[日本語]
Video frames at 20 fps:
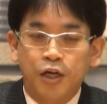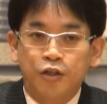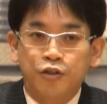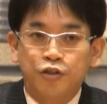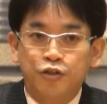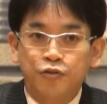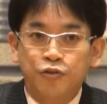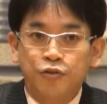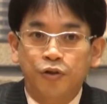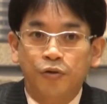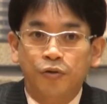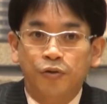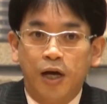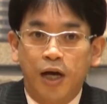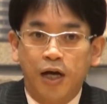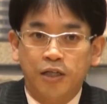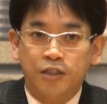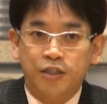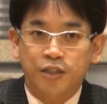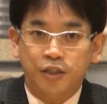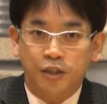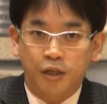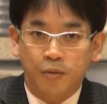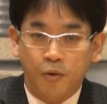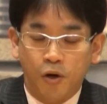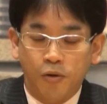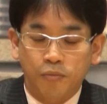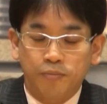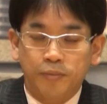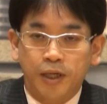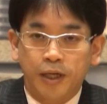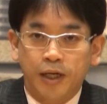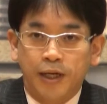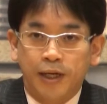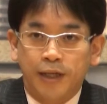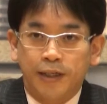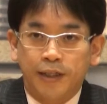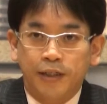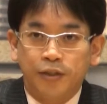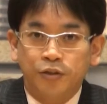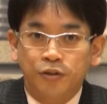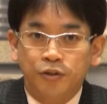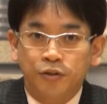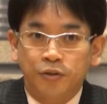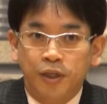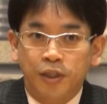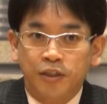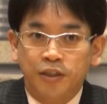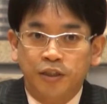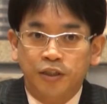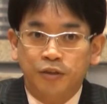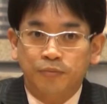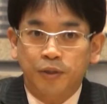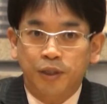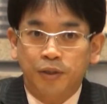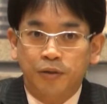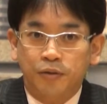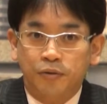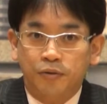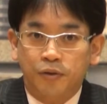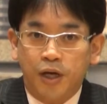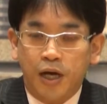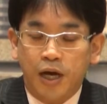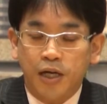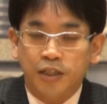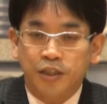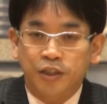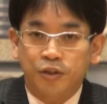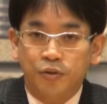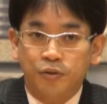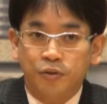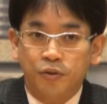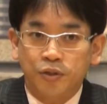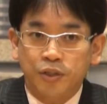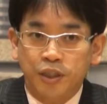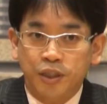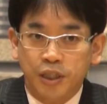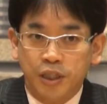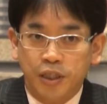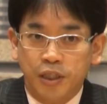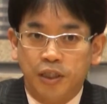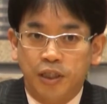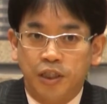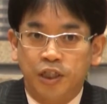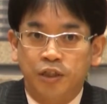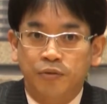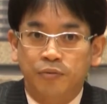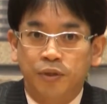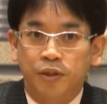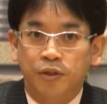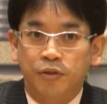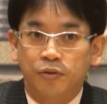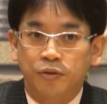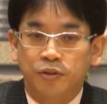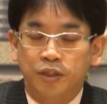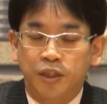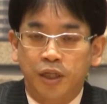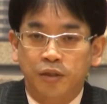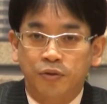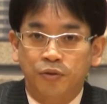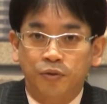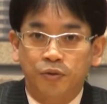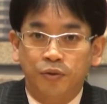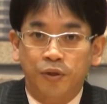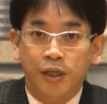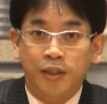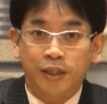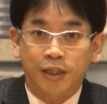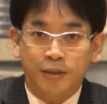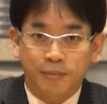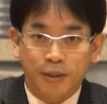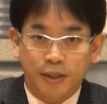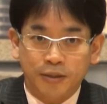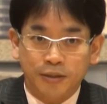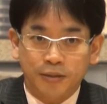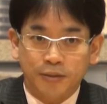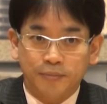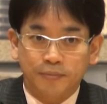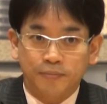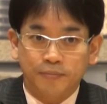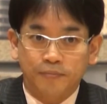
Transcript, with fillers: 中京と阪神でも陸上アセスメントの開始と同時に eWindow を使うことができます